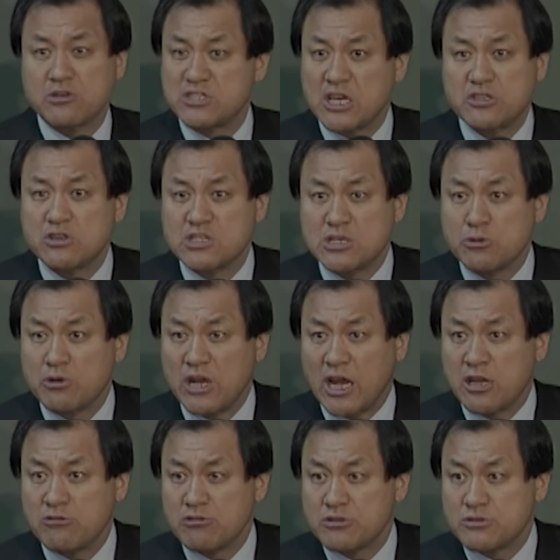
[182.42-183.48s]
재정 지원 안
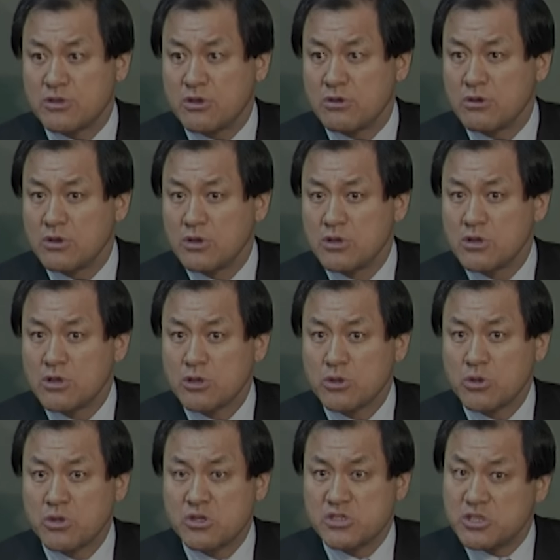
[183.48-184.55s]
해줬어요.
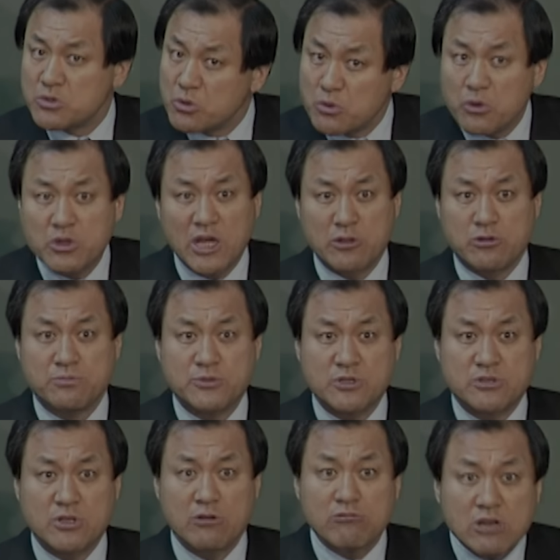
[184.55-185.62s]
지도교사도
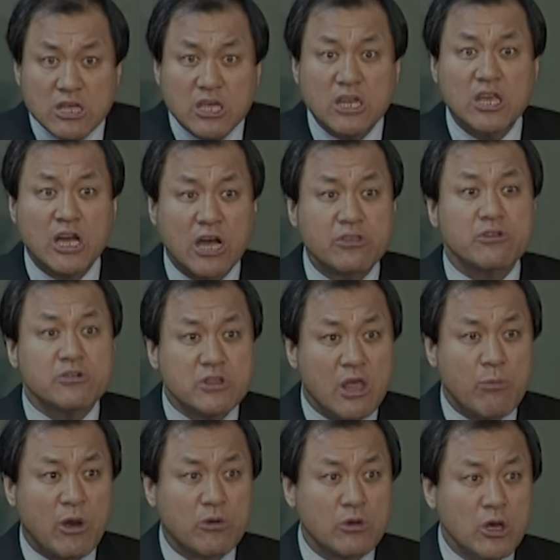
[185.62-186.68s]
없었어요. 우리끼리 가서 은혜
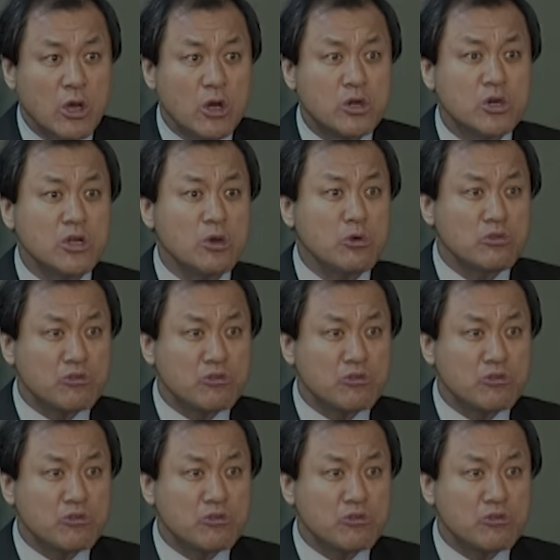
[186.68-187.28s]
받고 그리고